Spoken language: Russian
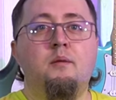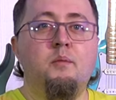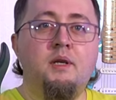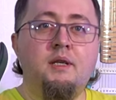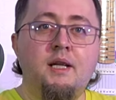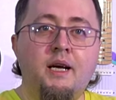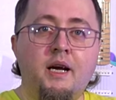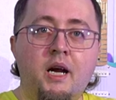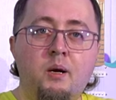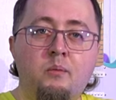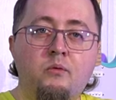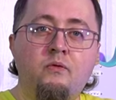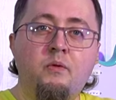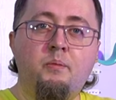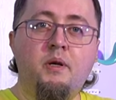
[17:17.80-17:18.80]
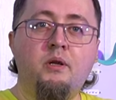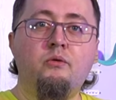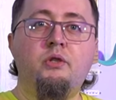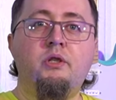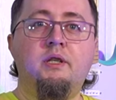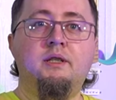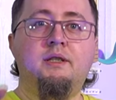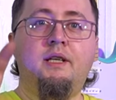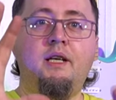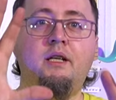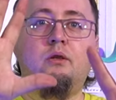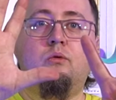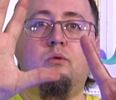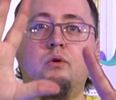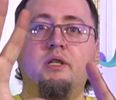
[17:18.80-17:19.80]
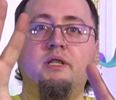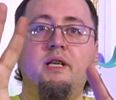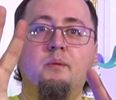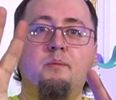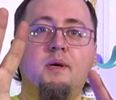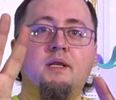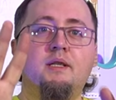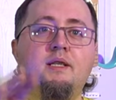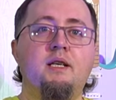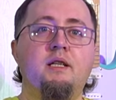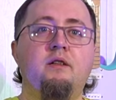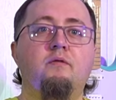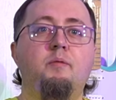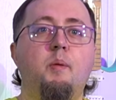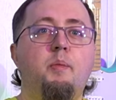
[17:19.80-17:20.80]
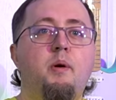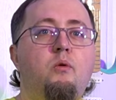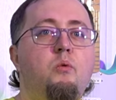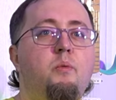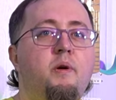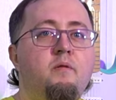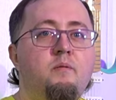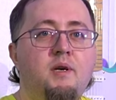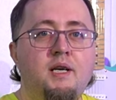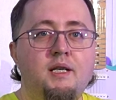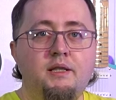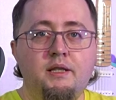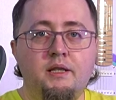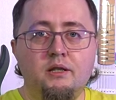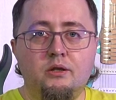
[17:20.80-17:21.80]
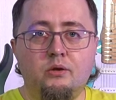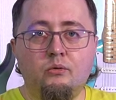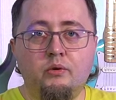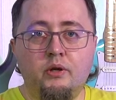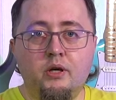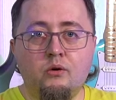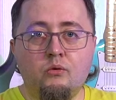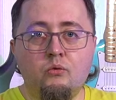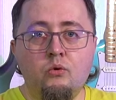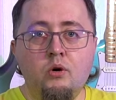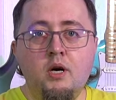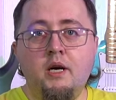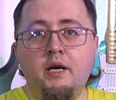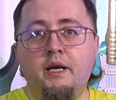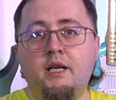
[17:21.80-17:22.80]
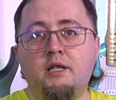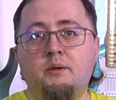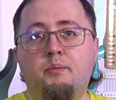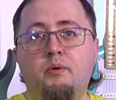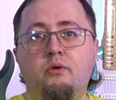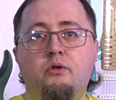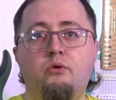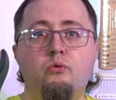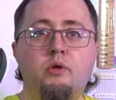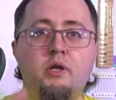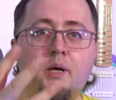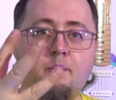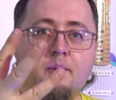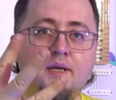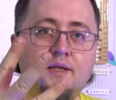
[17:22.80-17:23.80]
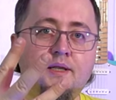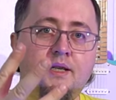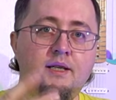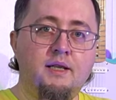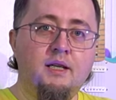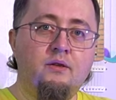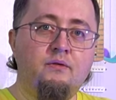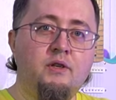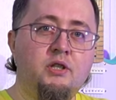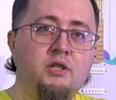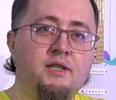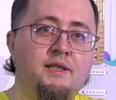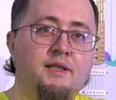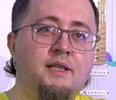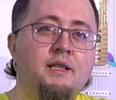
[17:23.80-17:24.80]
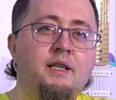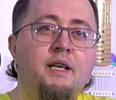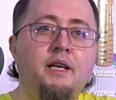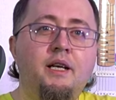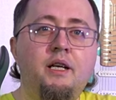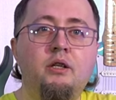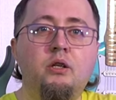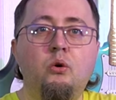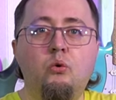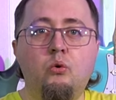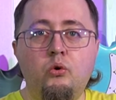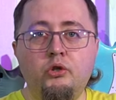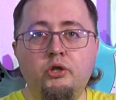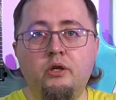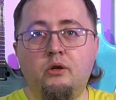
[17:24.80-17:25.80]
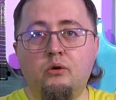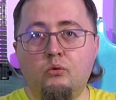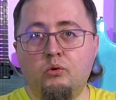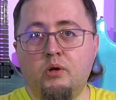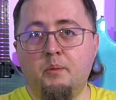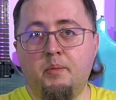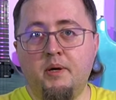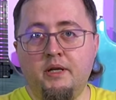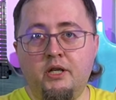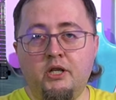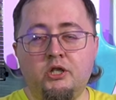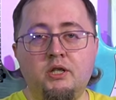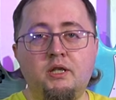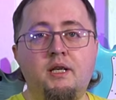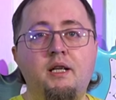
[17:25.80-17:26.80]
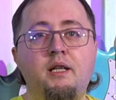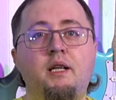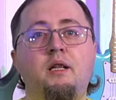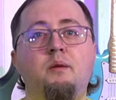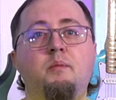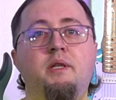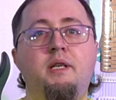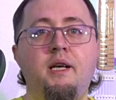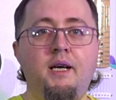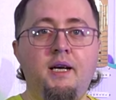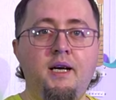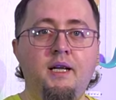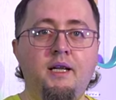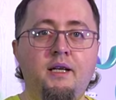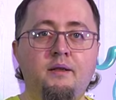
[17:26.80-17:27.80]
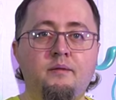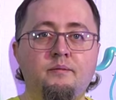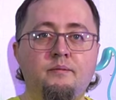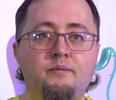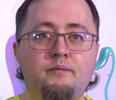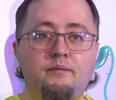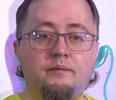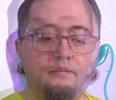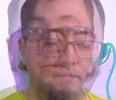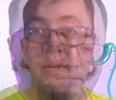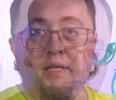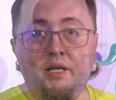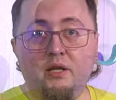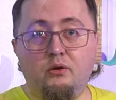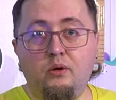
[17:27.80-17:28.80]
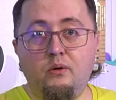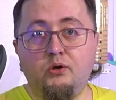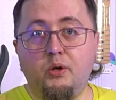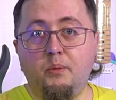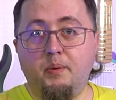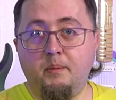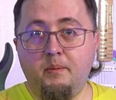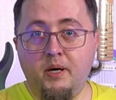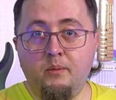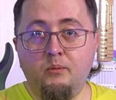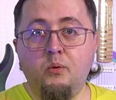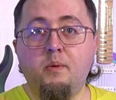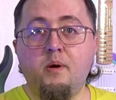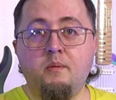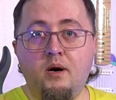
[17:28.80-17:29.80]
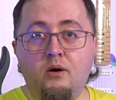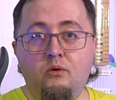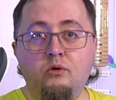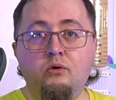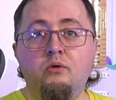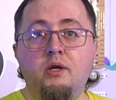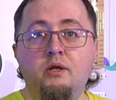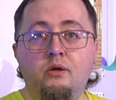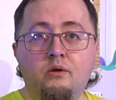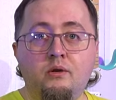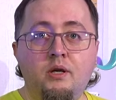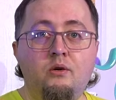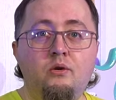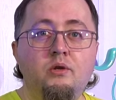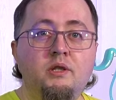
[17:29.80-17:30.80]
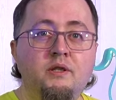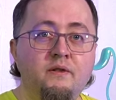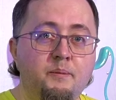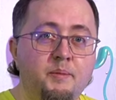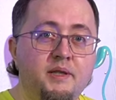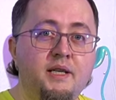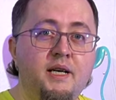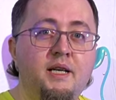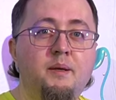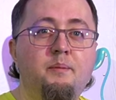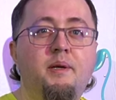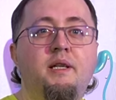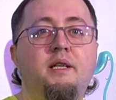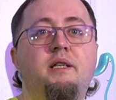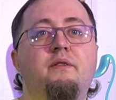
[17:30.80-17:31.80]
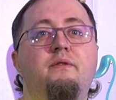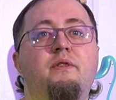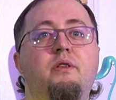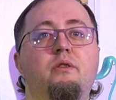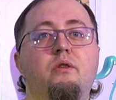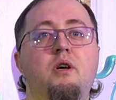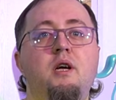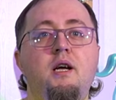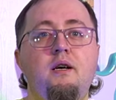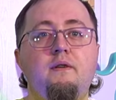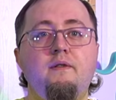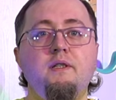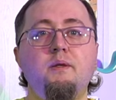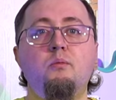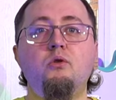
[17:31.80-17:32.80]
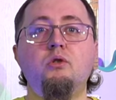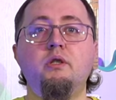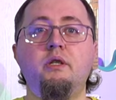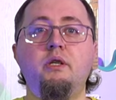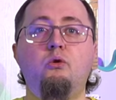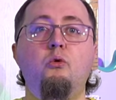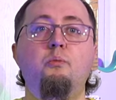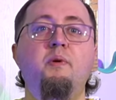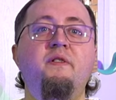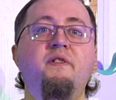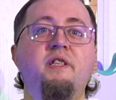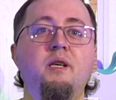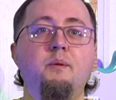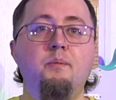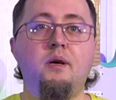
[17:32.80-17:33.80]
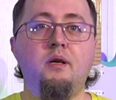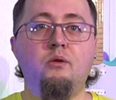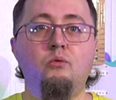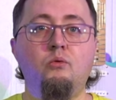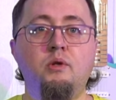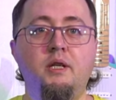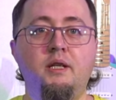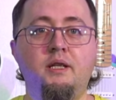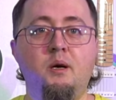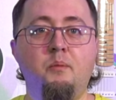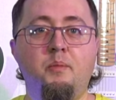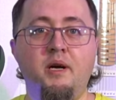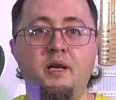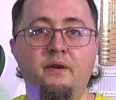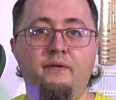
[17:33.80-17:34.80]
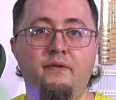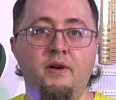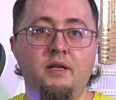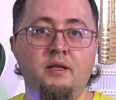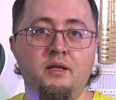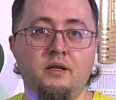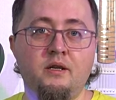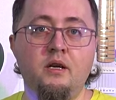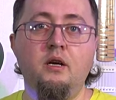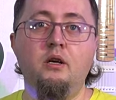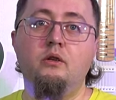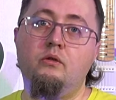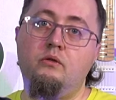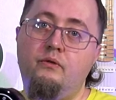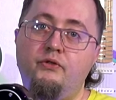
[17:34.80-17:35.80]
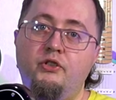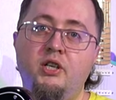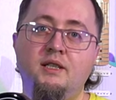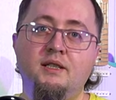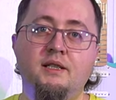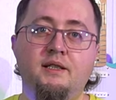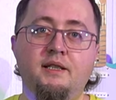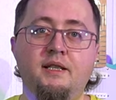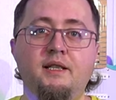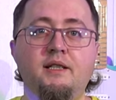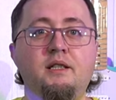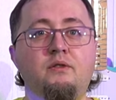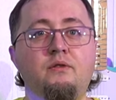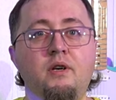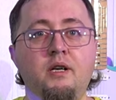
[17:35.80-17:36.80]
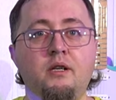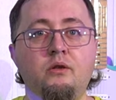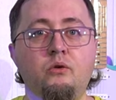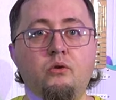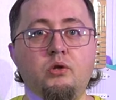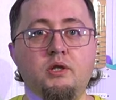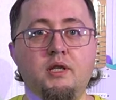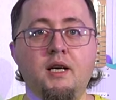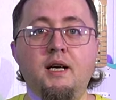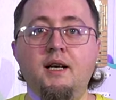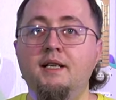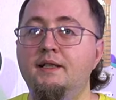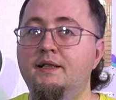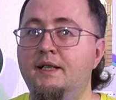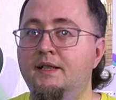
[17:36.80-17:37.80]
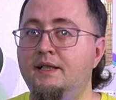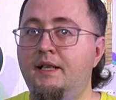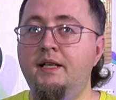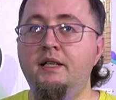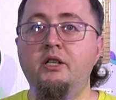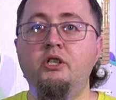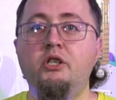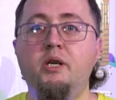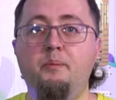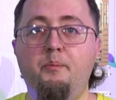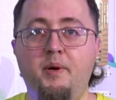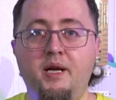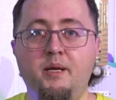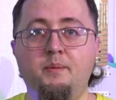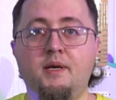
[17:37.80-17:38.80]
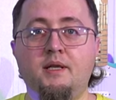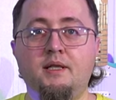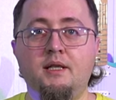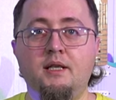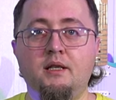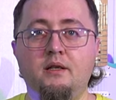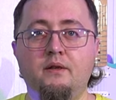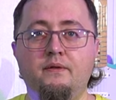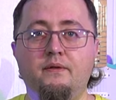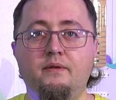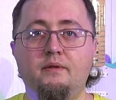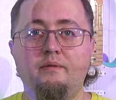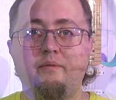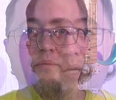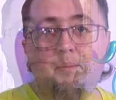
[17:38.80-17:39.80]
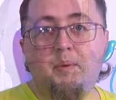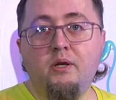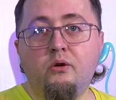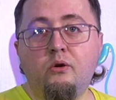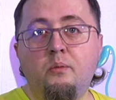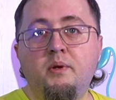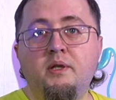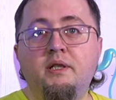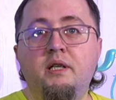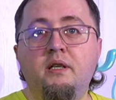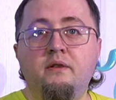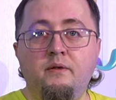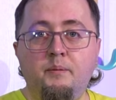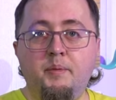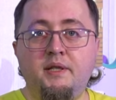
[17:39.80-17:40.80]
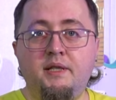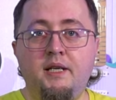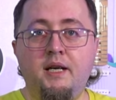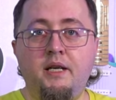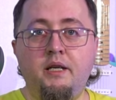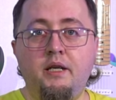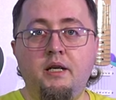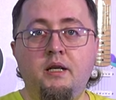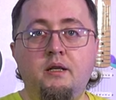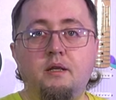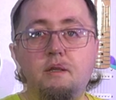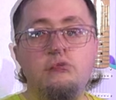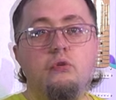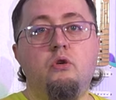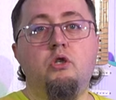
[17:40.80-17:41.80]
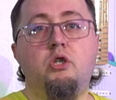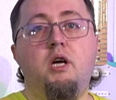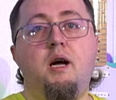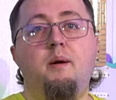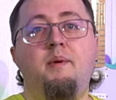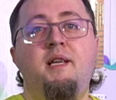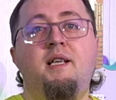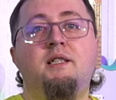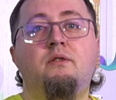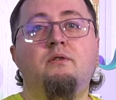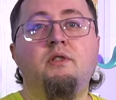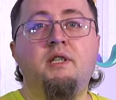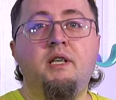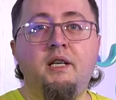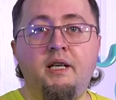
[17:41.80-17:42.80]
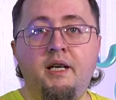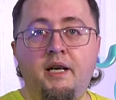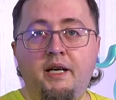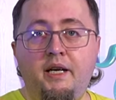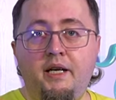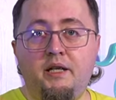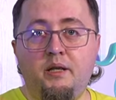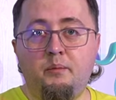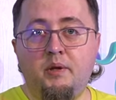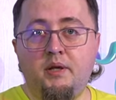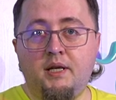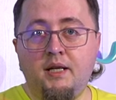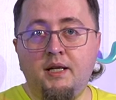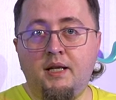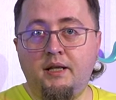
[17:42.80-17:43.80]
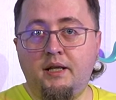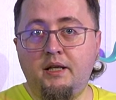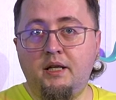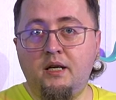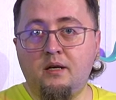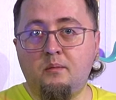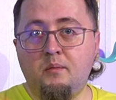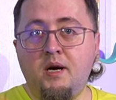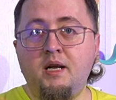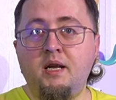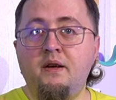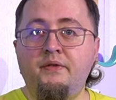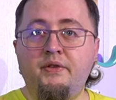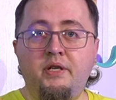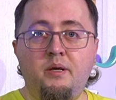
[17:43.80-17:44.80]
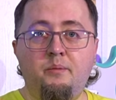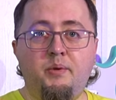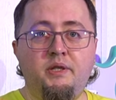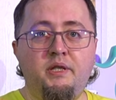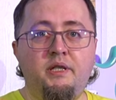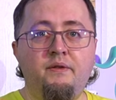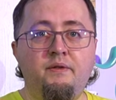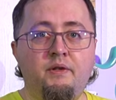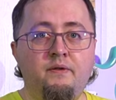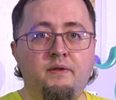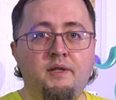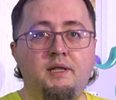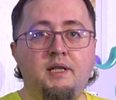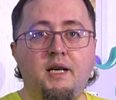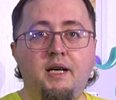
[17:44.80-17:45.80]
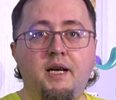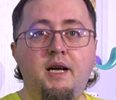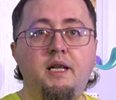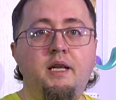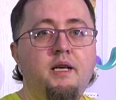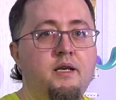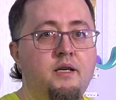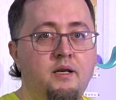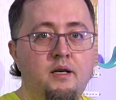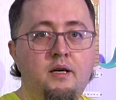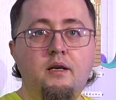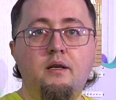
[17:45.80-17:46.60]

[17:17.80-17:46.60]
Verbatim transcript: Благодаря ему вы получите скидку 7% при покупке в магазине Струнки.ру. Я же получу 3% от вашей сделки, и это очень круто поддержит канал материально. Не забывайте о том, что по моему промокоду, который находится в описании под этим видео, вы сможете купить все продукты от компании Fender, ну, в частности, Esquire тоже, со скидочкой 5%. Все подробности в описании. Ну что ж, а меня зовут Сергей, и это был канал Гитармания. Всем позитивного настроения.